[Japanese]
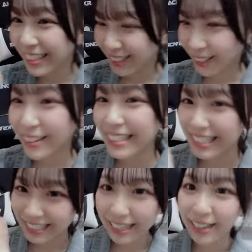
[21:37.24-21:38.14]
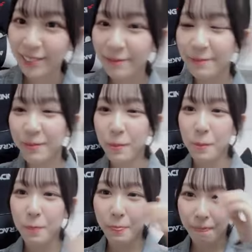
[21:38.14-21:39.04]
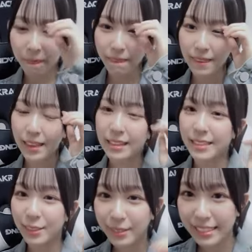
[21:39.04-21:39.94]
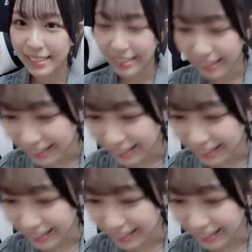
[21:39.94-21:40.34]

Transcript: うりょうちさんりょうちさ